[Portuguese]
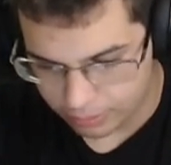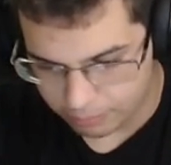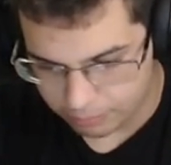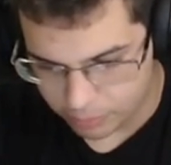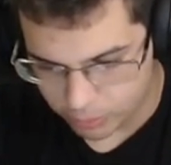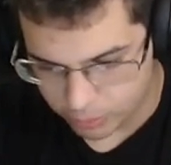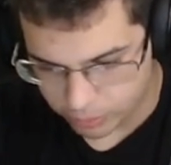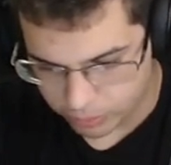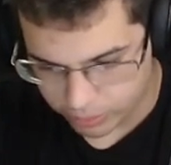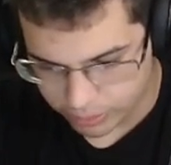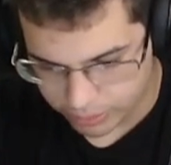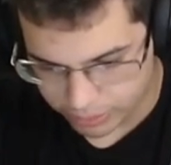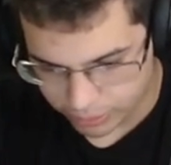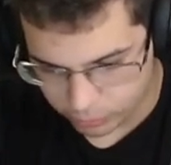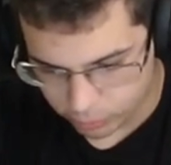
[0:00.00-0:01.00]
Meu Deus,
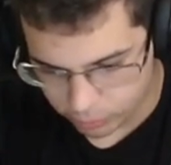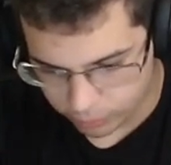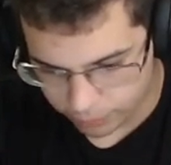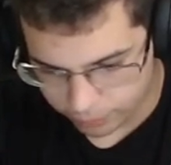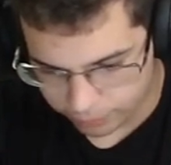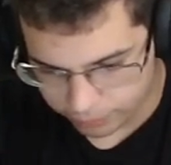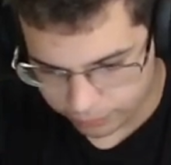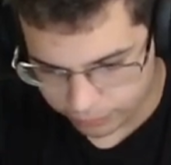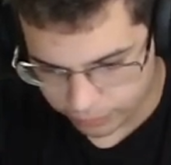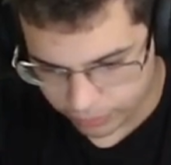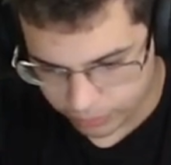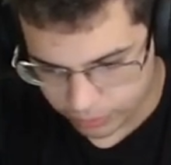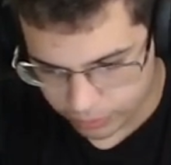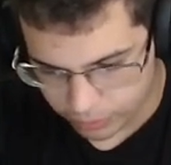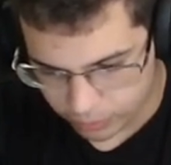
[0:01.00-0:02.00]
5.
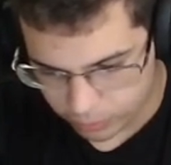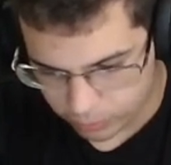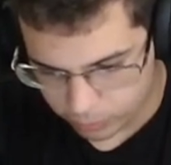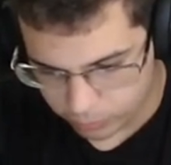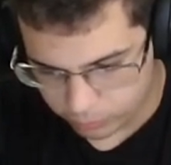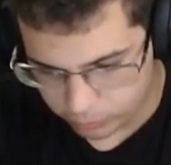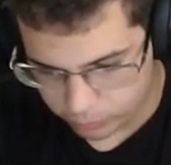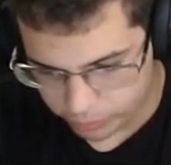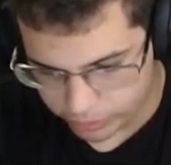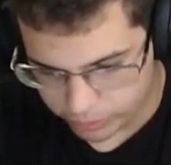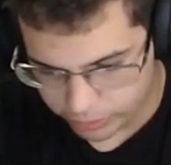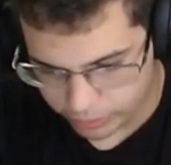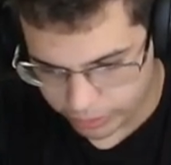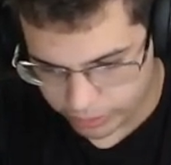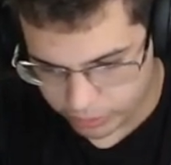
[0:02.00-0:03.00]
1, 2,
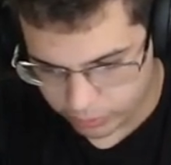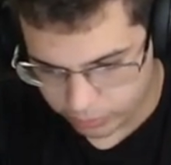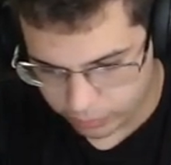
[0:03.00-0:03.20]
3.